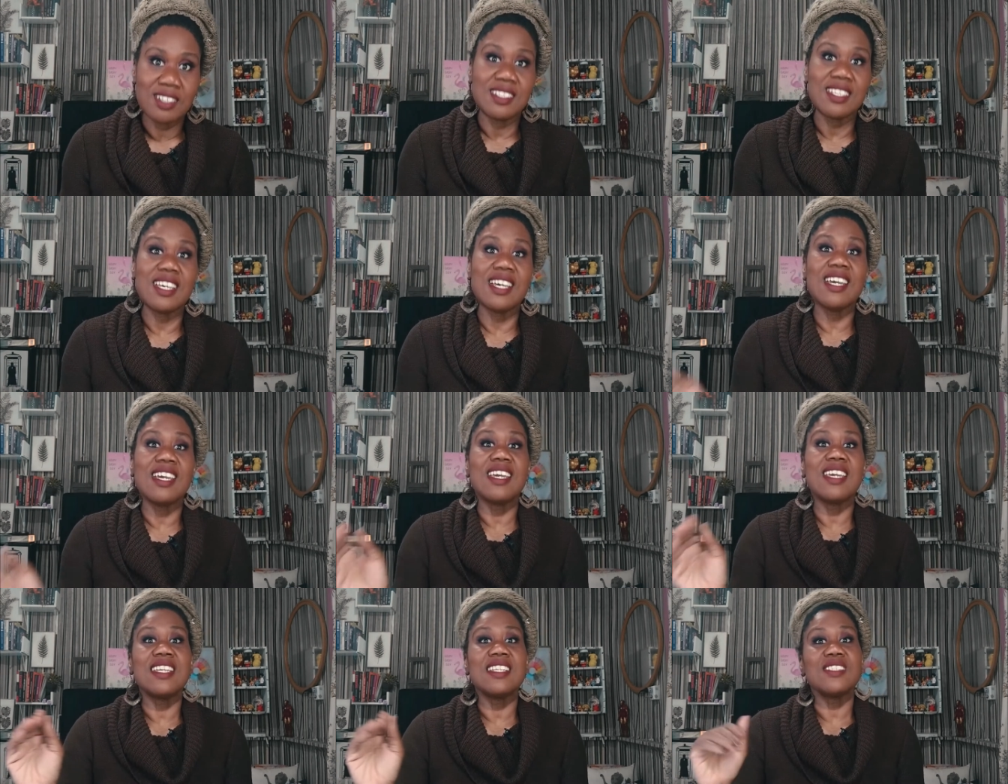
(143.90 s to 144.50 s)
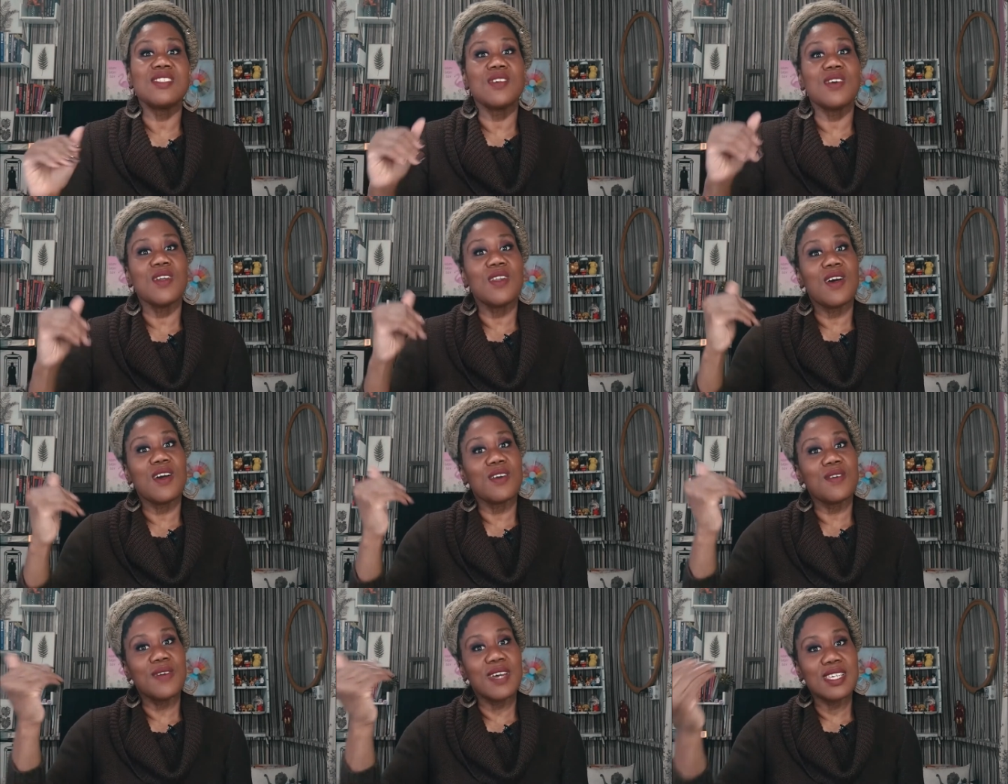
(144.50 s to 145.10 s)
Né? Eles
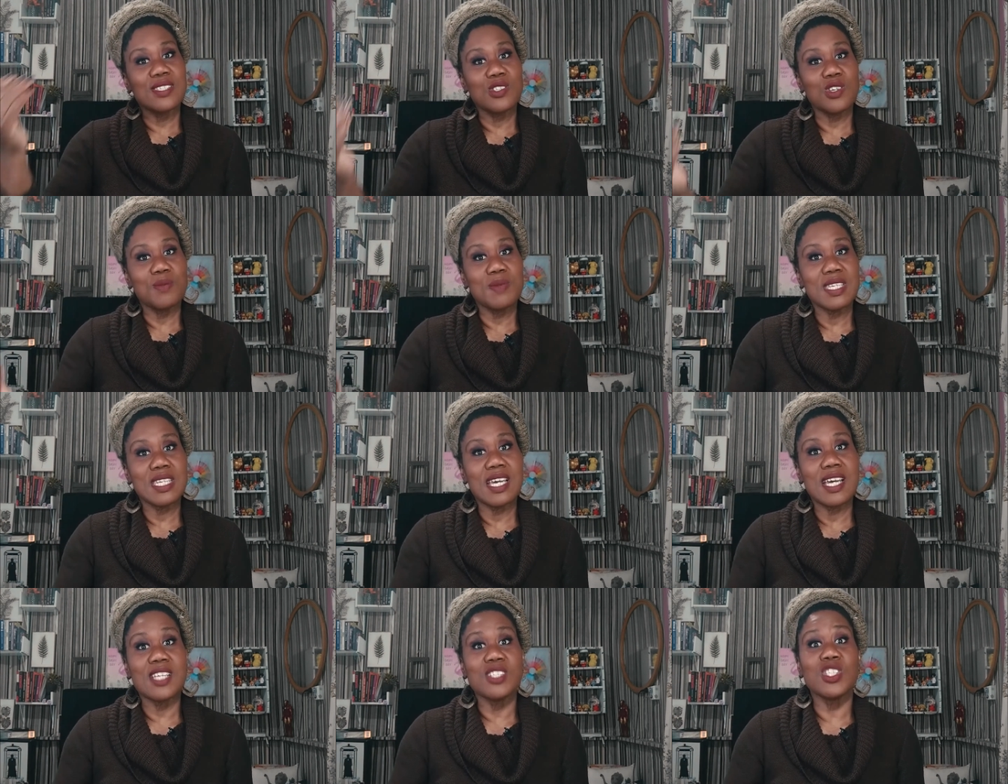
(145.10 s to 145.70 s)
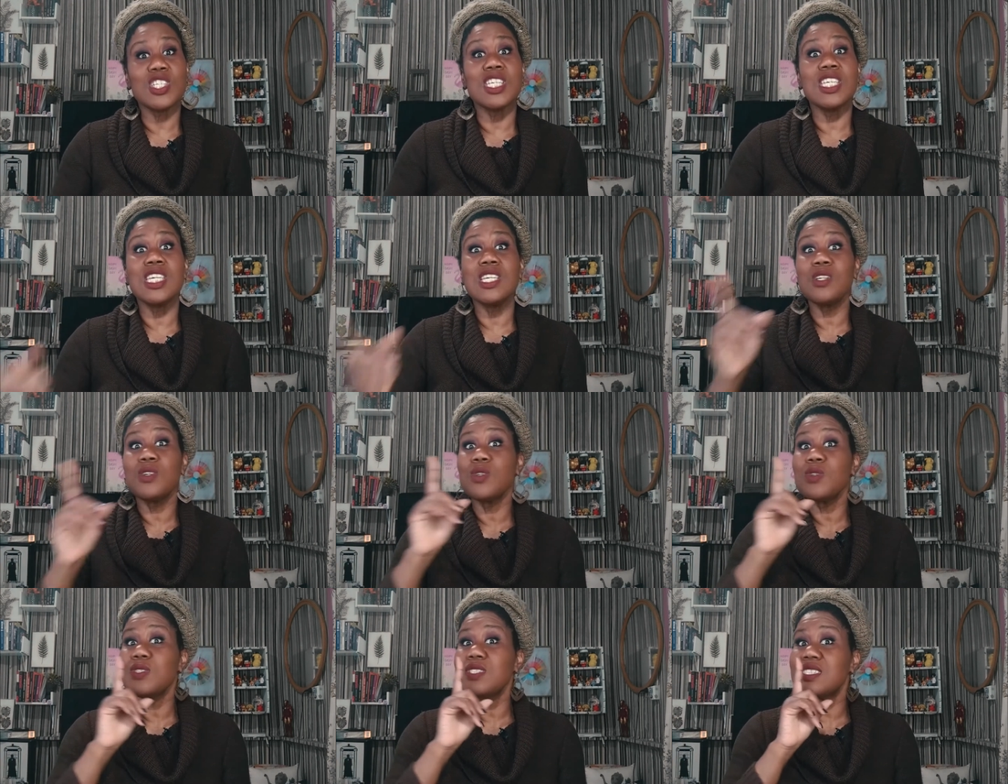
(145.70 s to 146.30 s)
colocam essa homenagem,
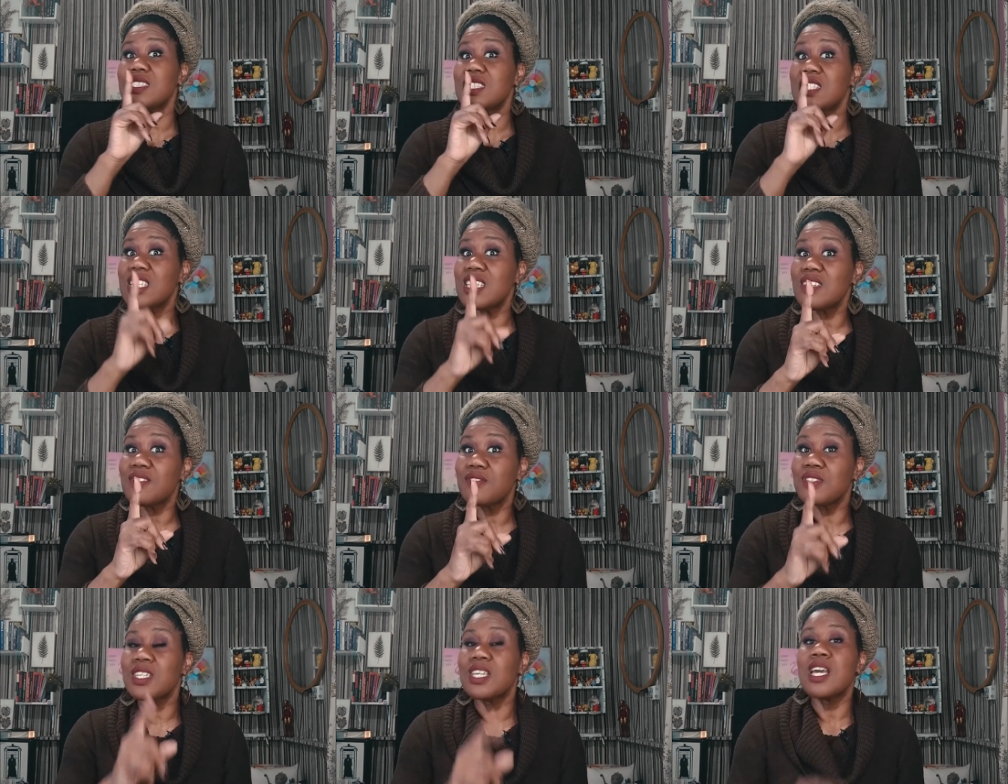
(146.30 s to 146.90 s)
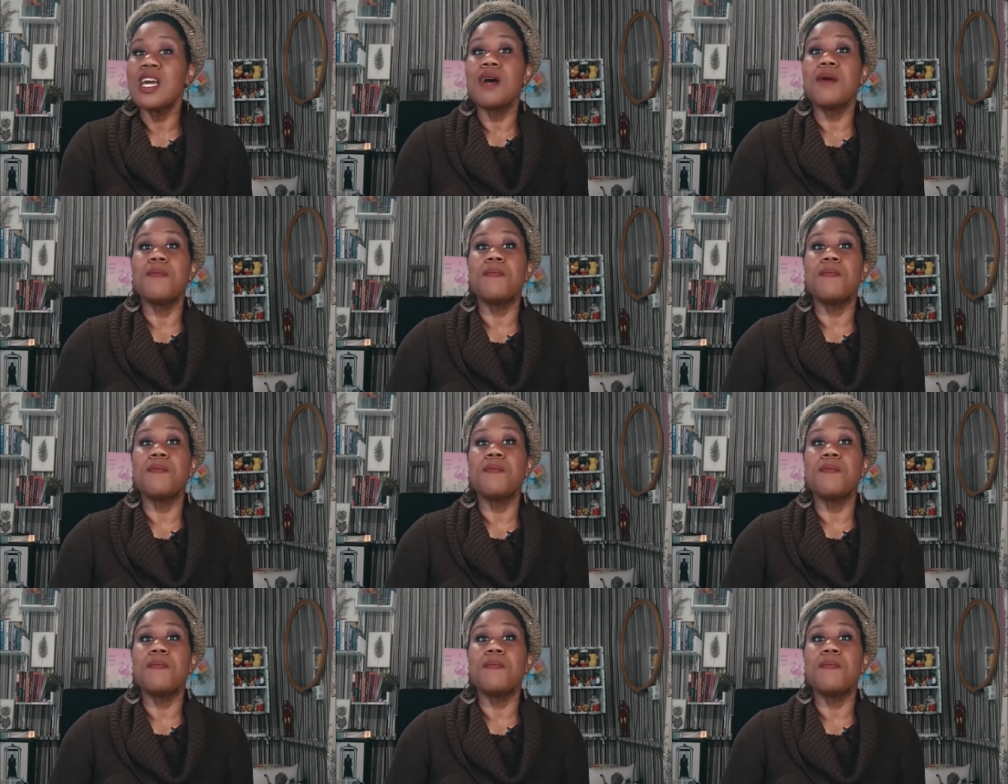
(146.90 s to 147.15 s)
inclusive,